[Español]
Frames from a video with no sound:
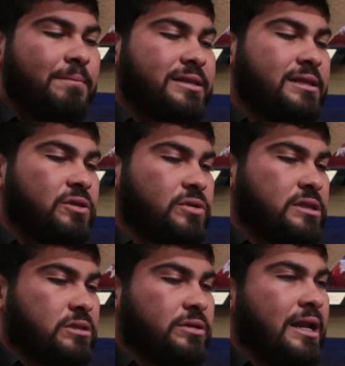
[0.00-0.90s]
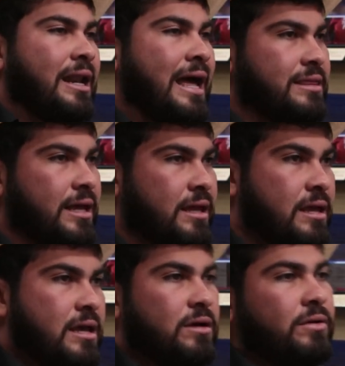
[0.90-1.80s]
para ese entonces con el Nata,
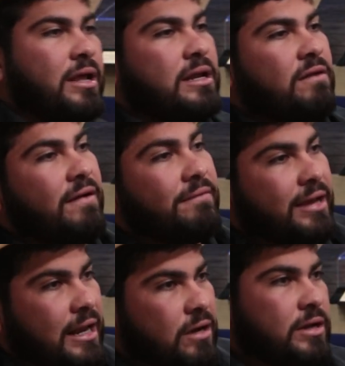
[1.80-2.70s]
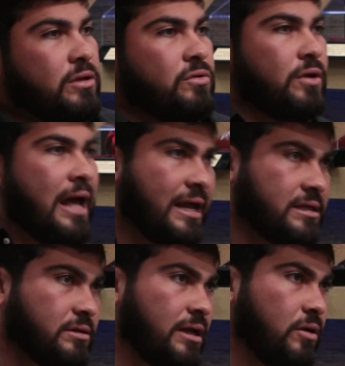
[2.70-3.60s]
con Adriel Favela, con el Junior
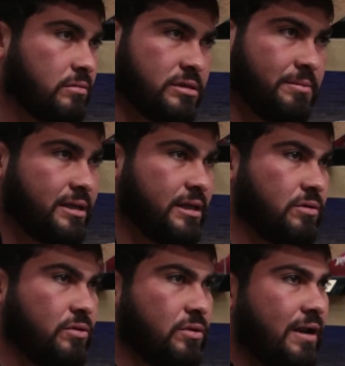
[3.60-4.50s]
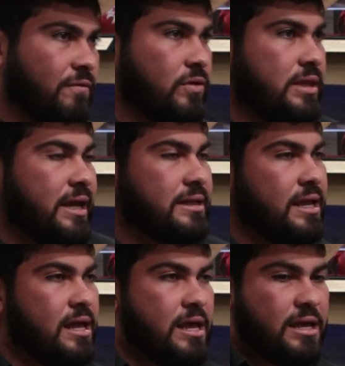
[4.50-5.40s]
H, con el... ¿Sí me entiendes? Con toda la flota esa.
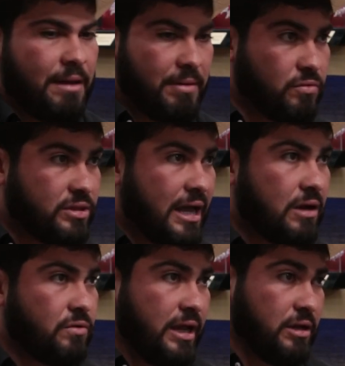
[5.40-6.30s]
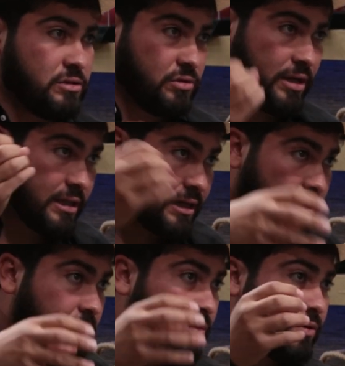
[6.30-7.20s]
Ya me juntaba con ellos y yo ya tenía
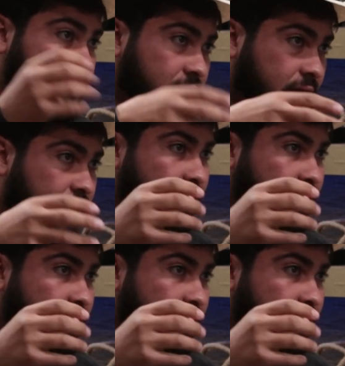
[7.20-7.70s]
un poco de,